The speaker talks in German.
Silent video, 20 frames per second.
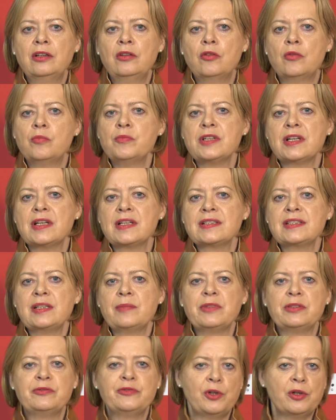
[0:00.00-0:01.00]
um das der
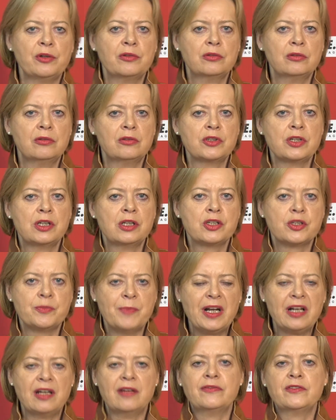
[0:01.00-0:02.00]
Bevölkerung
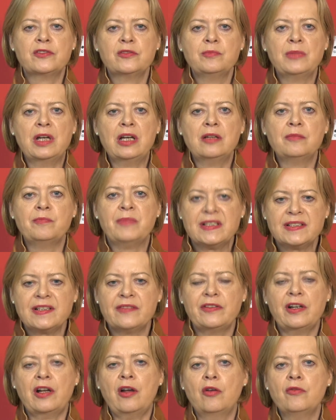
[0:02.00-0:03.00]
schmackhaft zu machen, besser
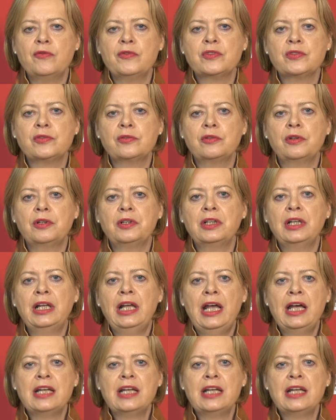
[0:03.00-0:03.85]
verkaufen zu können,